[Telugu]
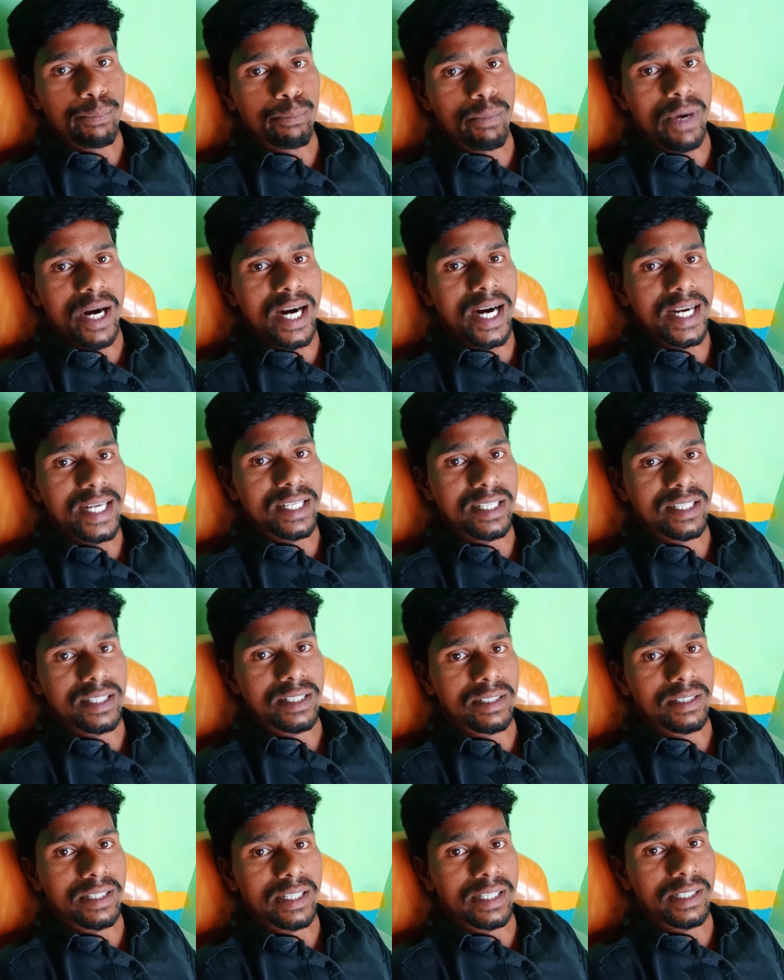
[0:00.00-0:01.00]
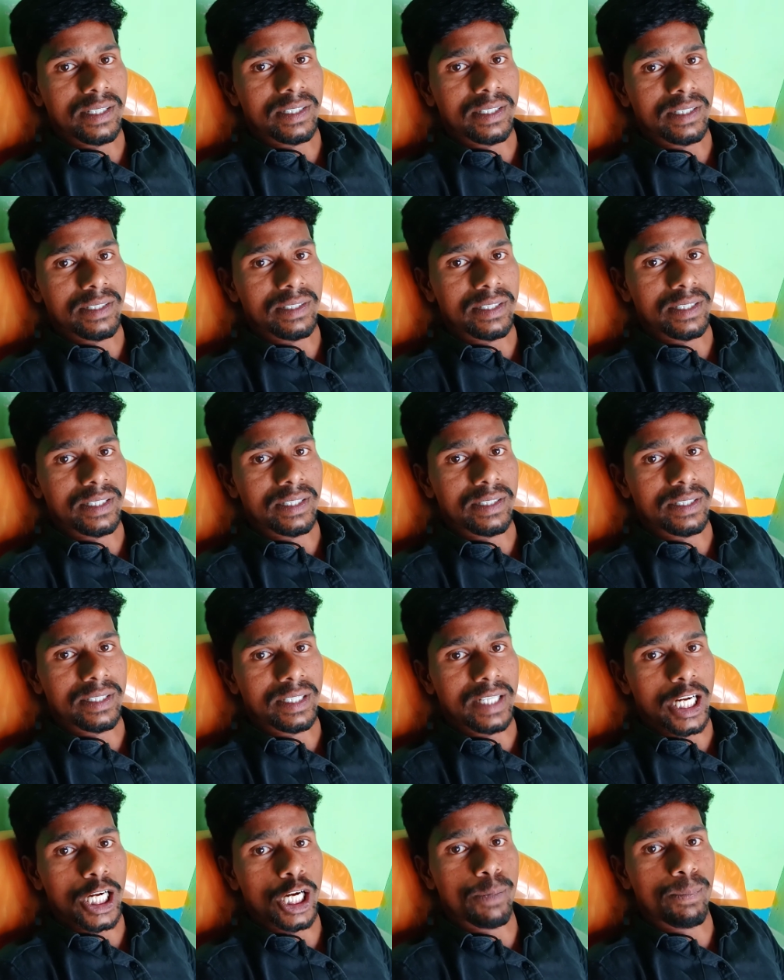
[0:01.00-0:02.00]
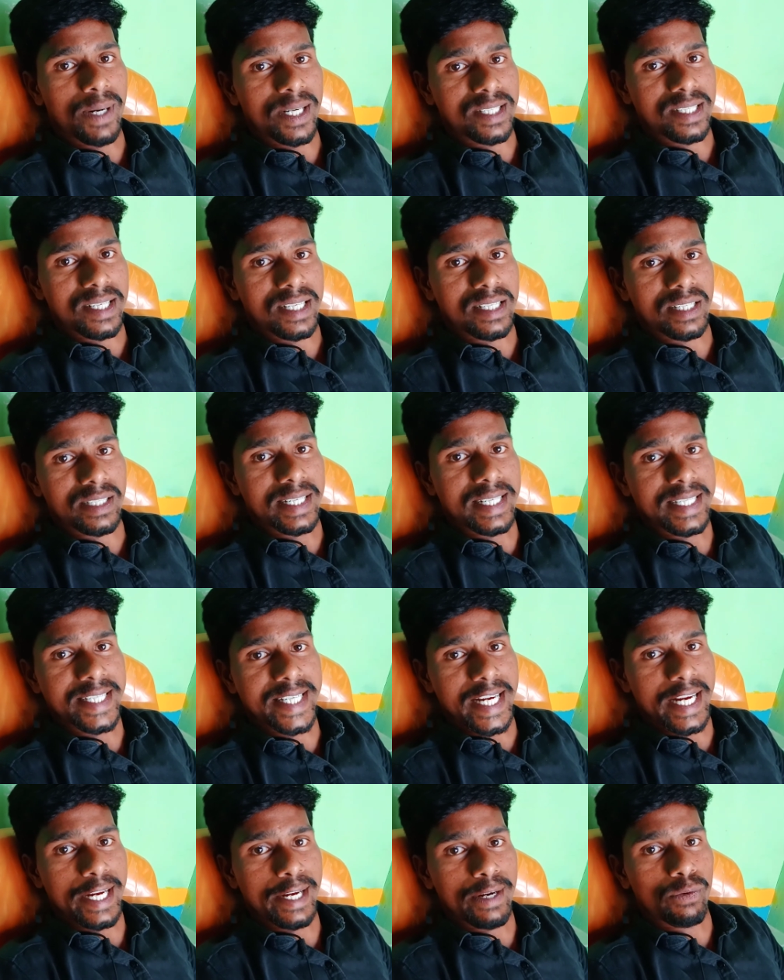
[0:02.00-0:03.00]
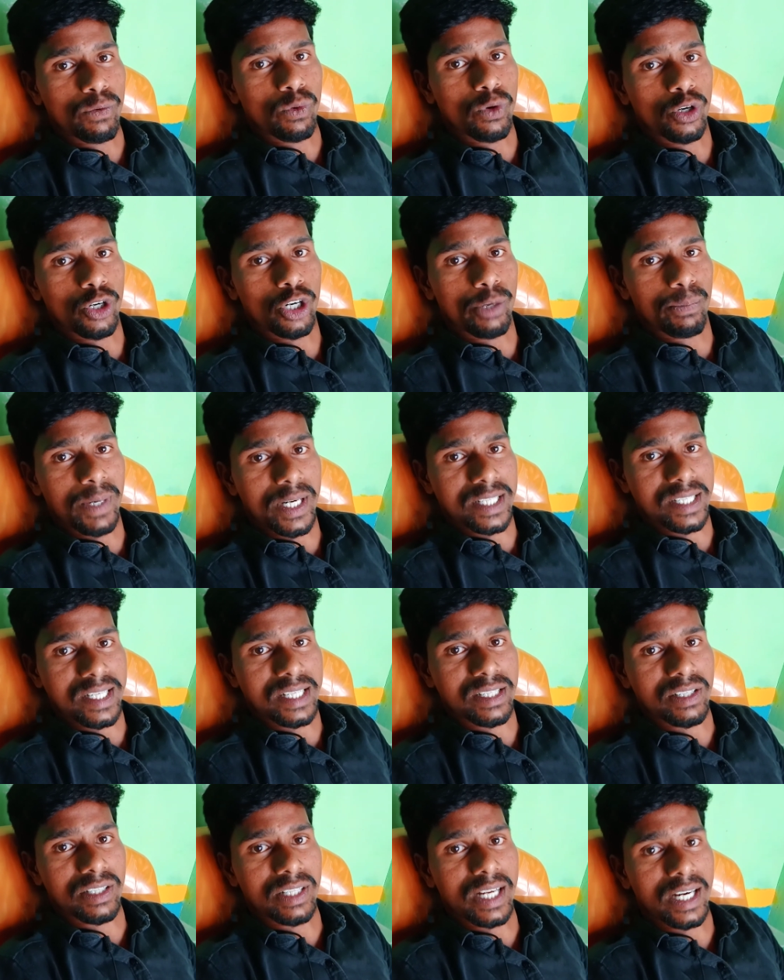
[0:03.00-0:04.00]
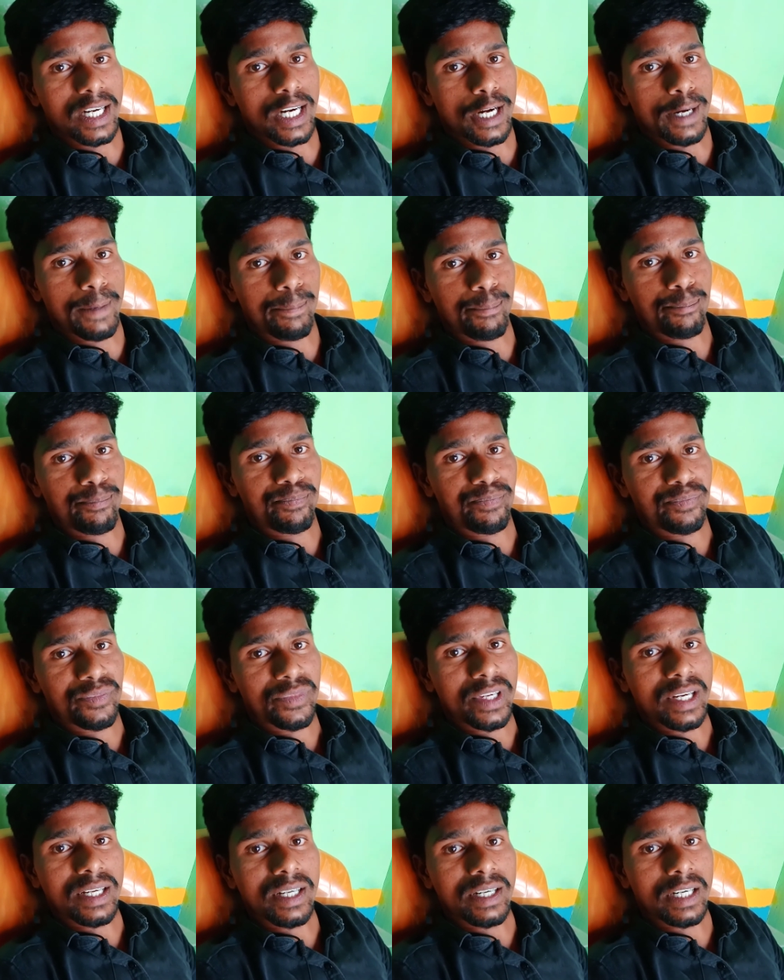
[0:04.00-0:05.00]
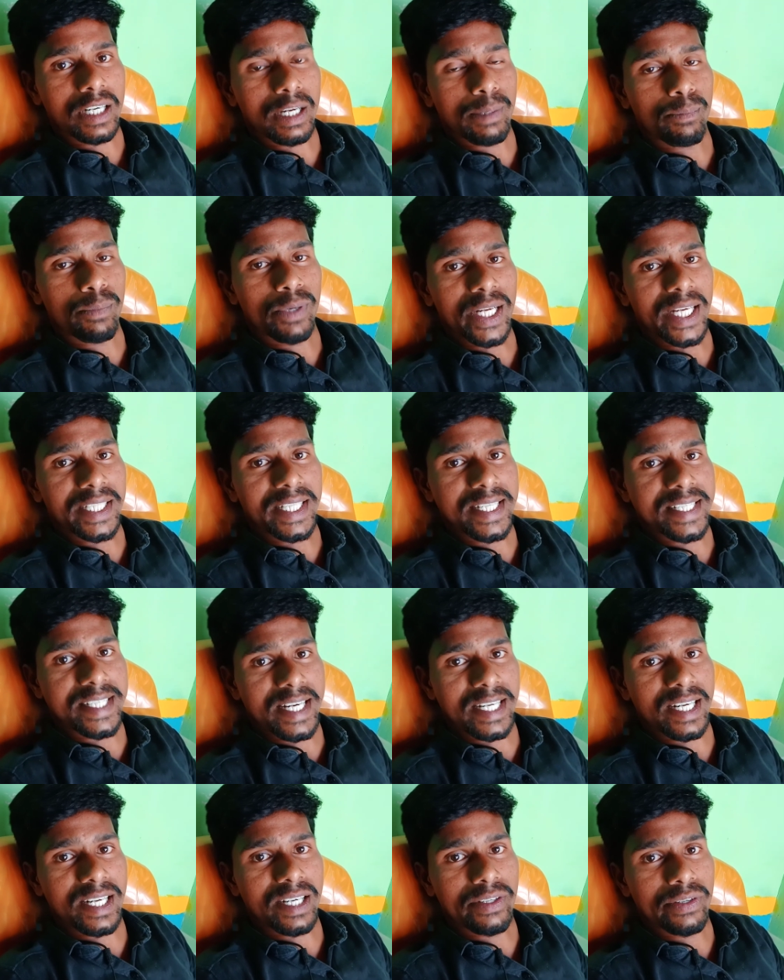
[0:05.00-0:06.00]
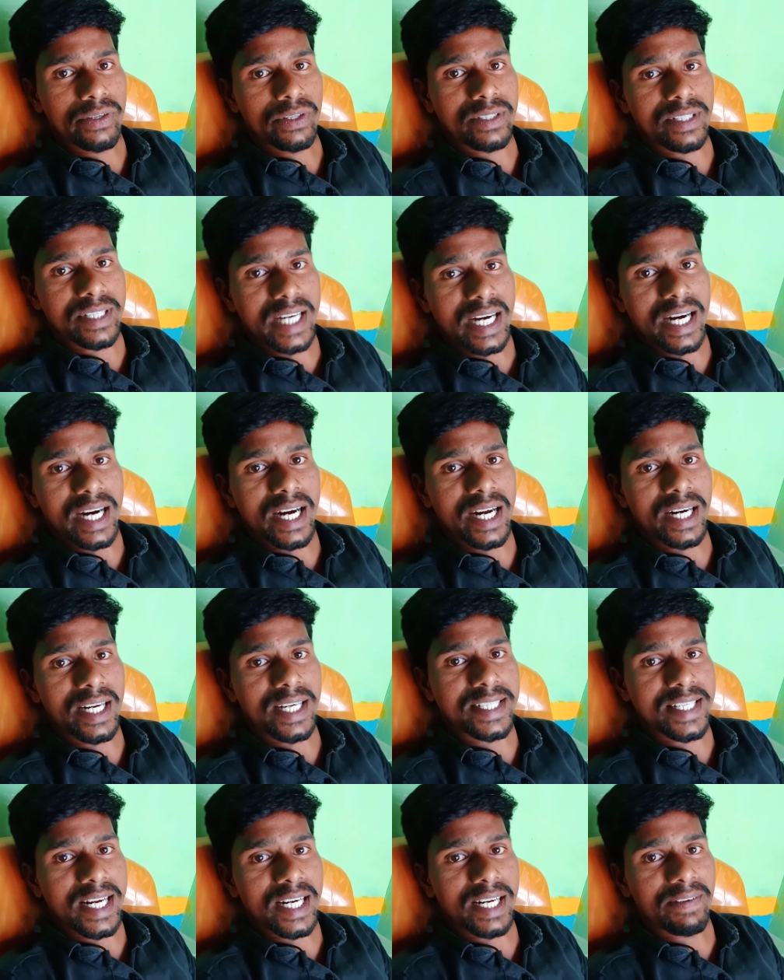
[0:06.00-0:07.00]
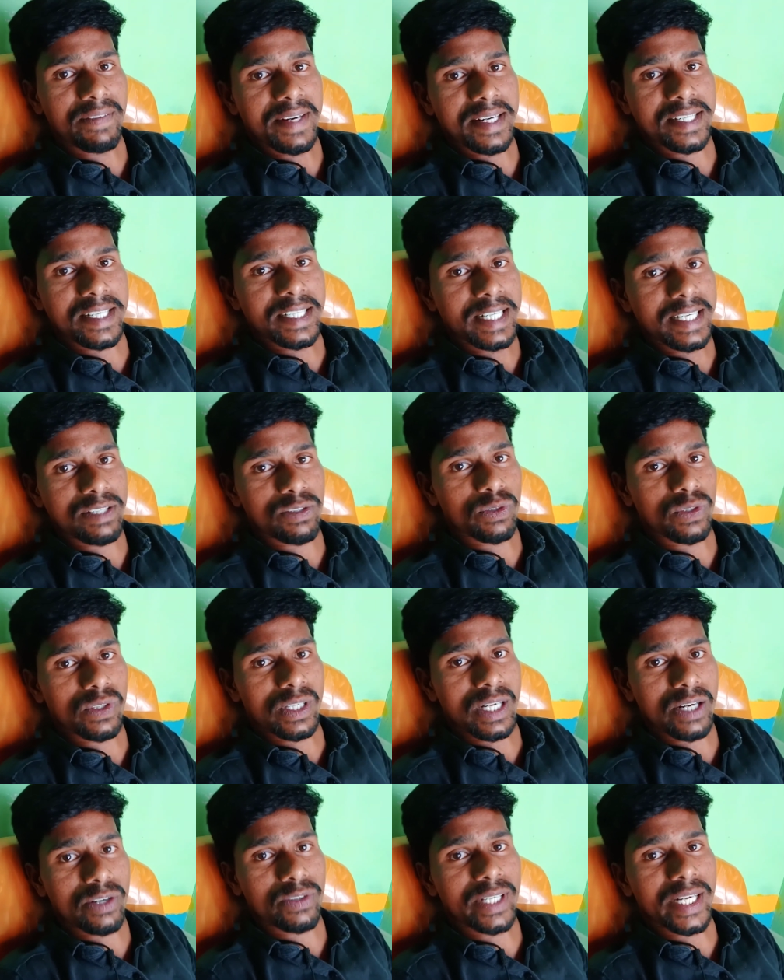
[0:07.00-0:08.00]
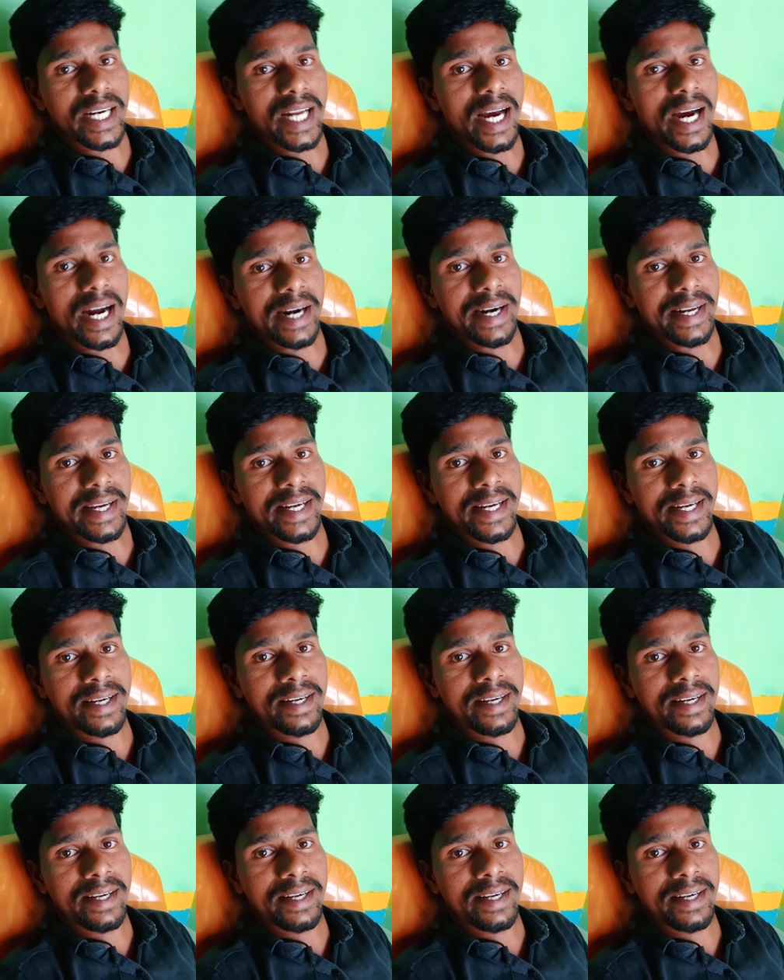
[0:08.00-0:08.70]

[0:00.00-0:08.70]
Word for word: బాయ్స్ అండ్ యంగ్ పర్సన్స్ నుంచి ఓల్డ్ పర్సన్స్ దాకా డబ్బులు అయితే జనాలు చాలా చాలా వేస్ట్ చేసుకుంటున్నారు ఎలా అంటే